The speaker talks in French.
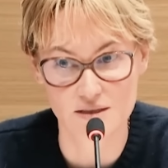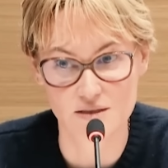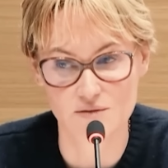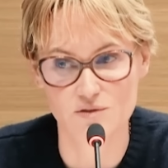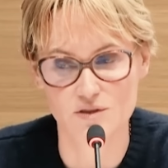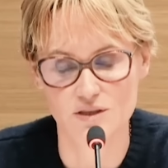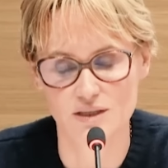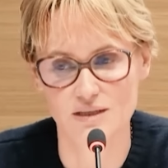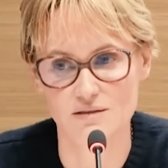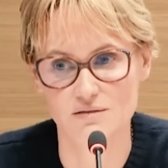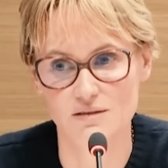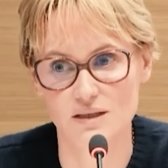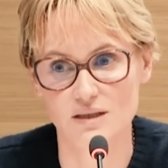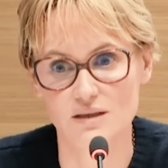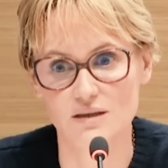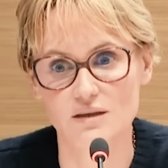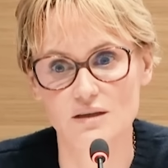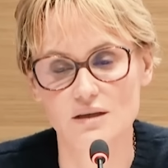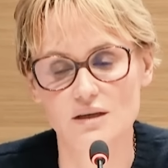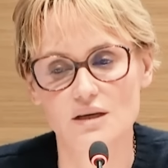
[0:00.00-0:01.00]
si vous en avez
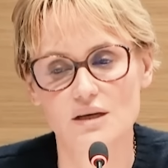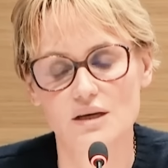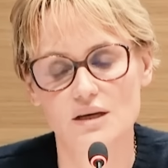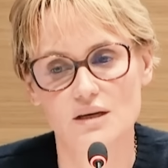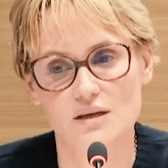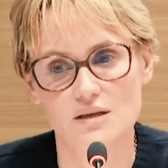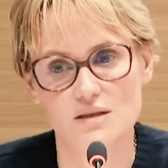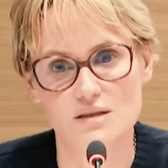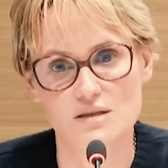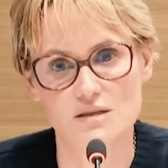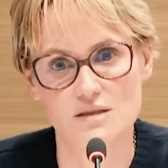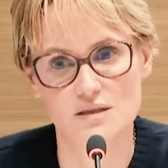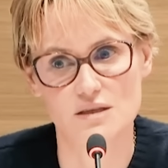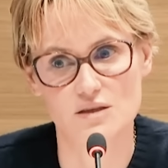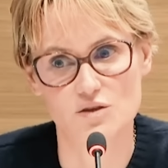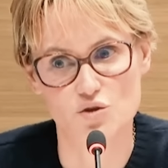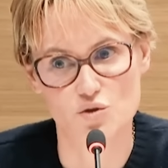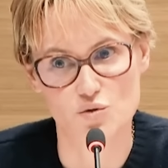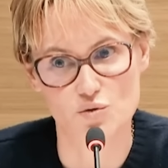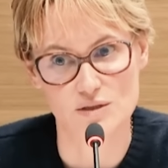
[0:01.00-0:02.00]
un, ce
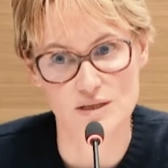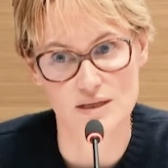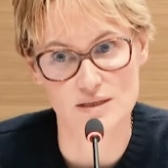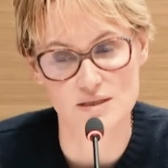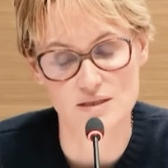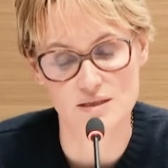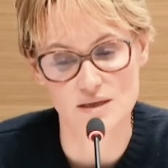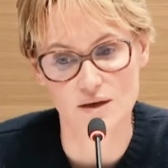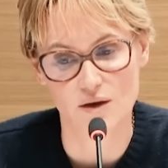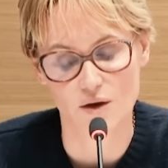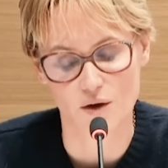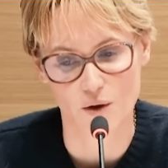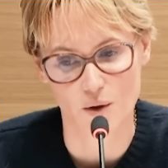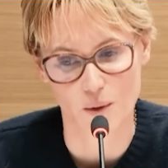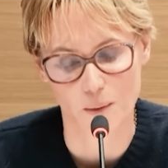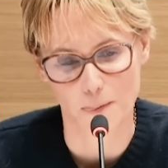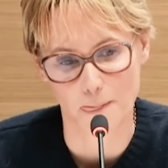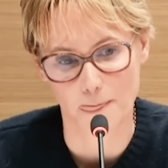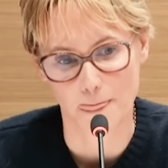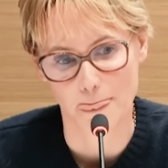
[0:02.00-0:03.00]
qui est chose assez
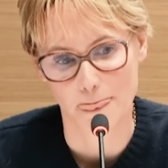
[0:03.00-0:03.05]
euh,